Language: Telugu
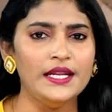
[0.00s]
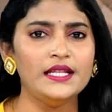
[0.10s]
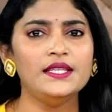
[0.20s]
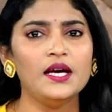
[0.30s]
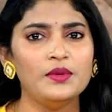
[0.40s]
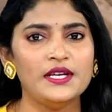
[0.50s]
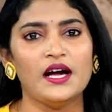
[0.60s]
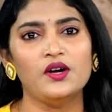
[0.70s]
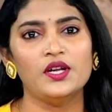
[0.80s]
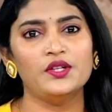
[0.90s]
నిత్యం
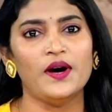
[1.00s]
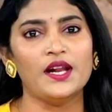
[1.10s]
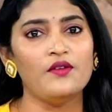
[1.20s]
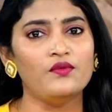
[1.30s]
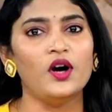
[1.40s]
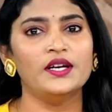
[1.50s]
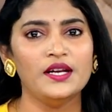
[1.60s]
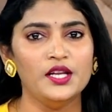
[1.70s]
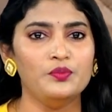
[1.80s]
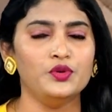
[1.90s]
ట్యాంకుల ద్వారా
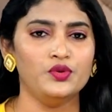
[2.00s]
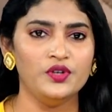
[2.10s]
వాటర్ నింపుతూ